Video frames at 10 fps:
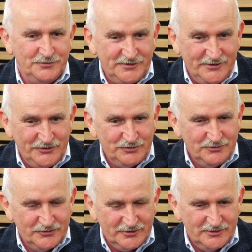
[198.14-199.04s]

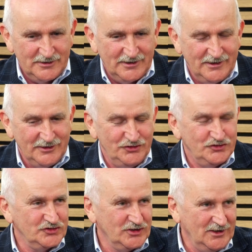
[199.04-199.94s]
Myśleliśmy, że na
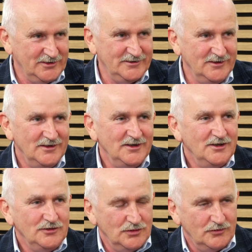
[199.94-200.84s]
jakiś czas
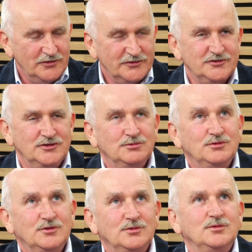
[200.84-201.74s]
nowe
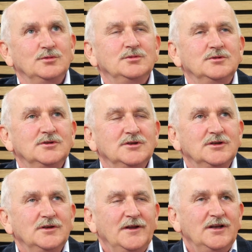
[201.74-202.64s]
skrzydło
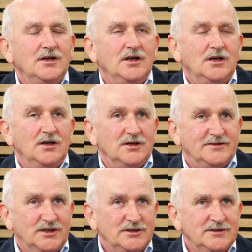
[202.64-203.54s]

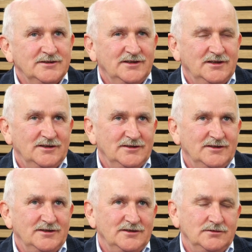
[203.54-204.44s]
za,
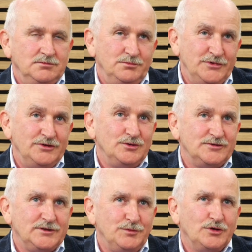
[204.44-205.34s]
za, będą
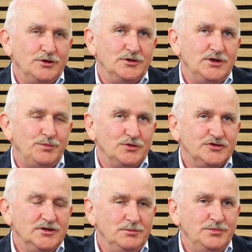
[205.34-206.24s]
zaspokojone
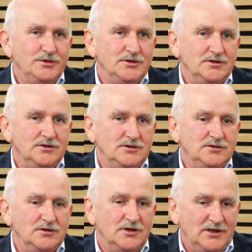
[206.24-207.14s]
potrzeby,
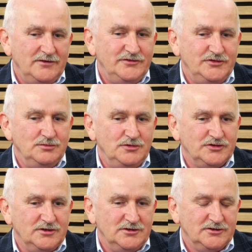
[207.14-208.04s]
no ale widzimy,
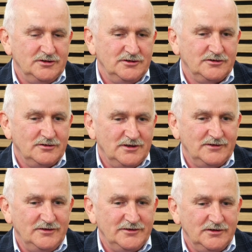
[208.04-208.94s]
że, że coraz
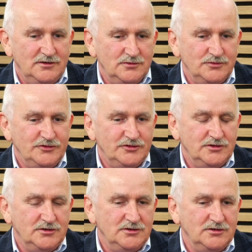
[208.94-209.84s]
więcej
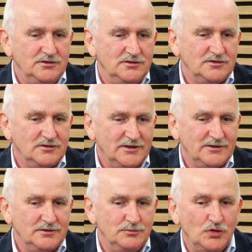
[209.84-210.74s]
ludzi,
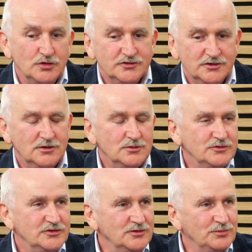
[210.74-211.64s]
coraz młodszych
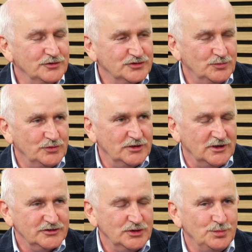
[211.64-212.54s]
ludzi potrzebuje
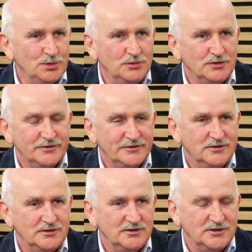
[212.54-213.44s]
naszej pomocy
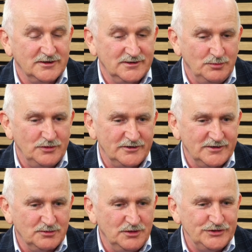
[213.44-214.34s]
i tak samo na
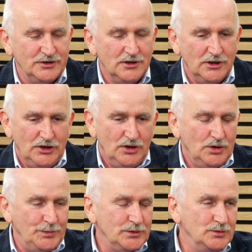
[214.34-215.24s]
zakładzie
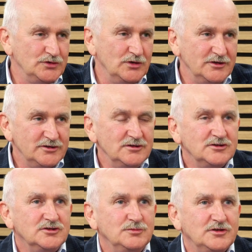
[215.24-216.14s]

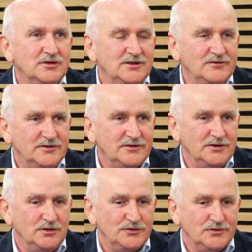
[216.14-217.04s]
opiekuńczo-leczniczym. Coraz
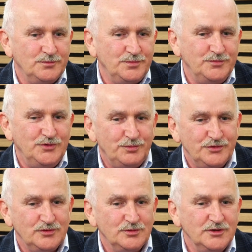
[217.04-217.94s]
więcej osób
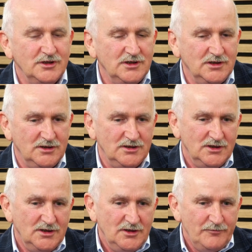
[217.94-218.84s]
dopytuje.
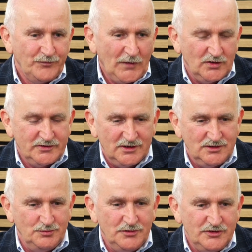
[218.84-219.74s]

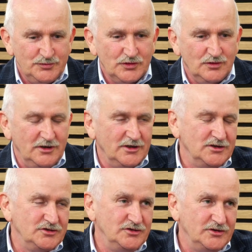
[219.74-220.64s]
Ostatnio mieliśmy kolejkę
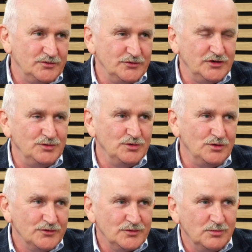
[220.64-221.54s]
37
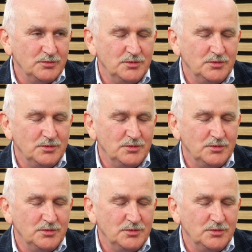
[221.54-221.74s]
osób.